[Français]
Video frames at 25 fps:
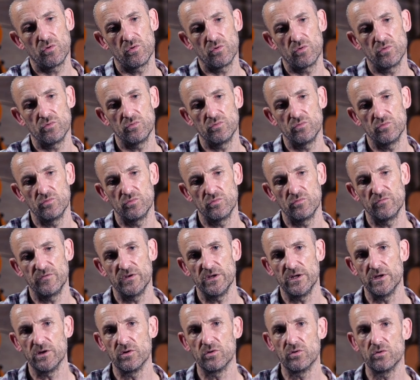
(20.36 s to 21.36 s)
une
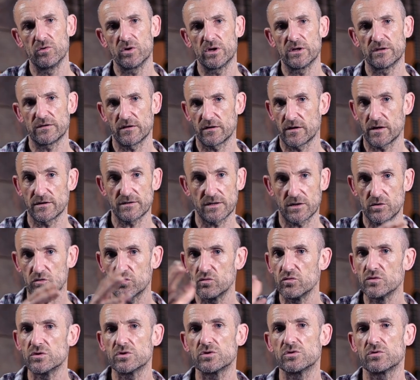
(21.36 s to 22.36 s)
vidéo qui s'adresse à
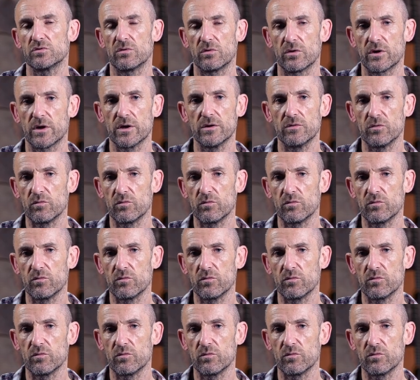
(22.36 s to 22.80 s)
tous, ok.